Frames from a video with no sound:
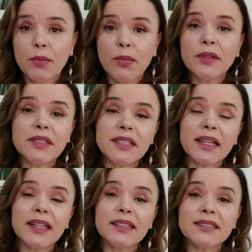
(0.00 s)
Muitas
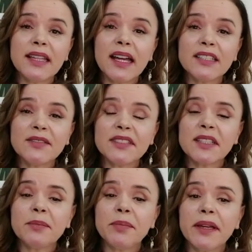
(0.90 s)
daquelas dádivas
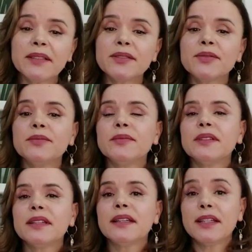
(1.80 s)
que peço,
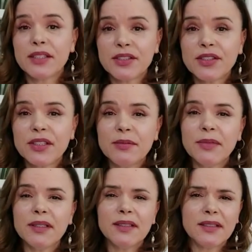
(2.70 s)

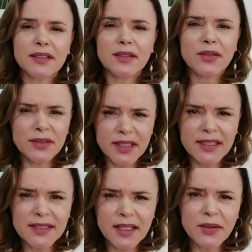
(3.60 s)
estima,
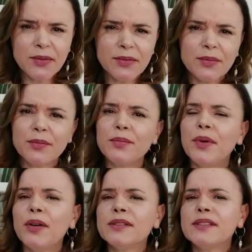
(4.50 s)
concessão,
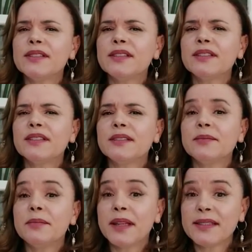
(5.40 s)
posse,
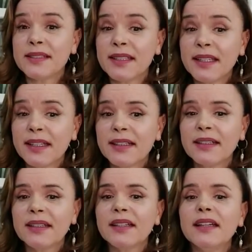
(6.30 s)
prazer.
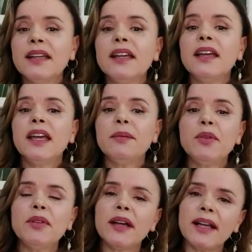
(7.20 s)
Em
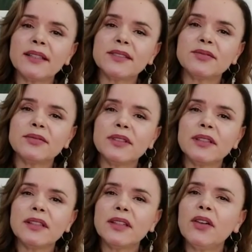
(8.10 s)
meu caso,
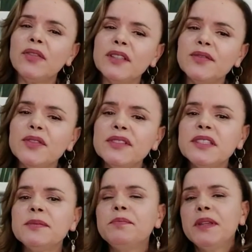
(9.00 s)
talvez fosse
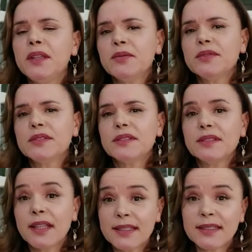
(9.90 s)
espinhos
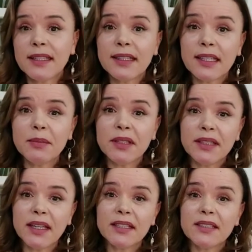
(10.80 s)
na senda que me
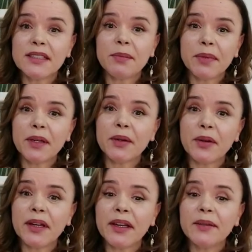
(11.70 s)
destes a
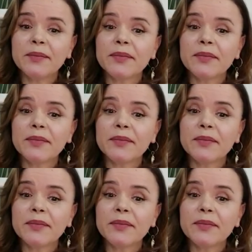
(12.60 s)
percorrer.